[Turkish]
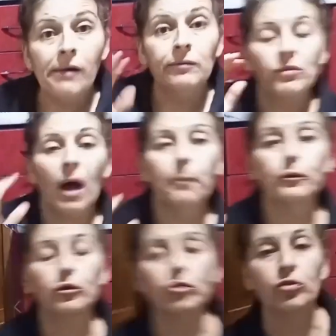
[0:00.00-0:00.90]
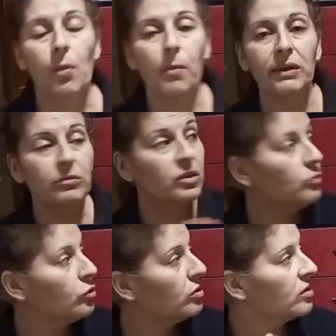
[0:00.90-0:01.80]
Ne yapıyoruz? Benim şimdi
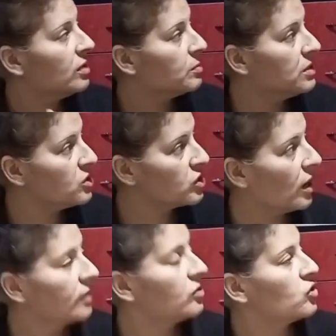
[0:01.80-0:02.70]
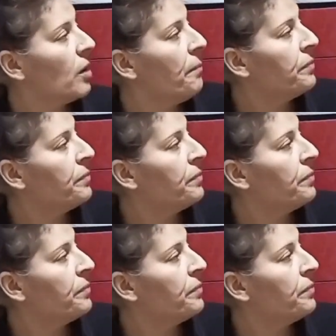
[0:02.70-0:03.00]
öteki tepsiyi çıkartacağım.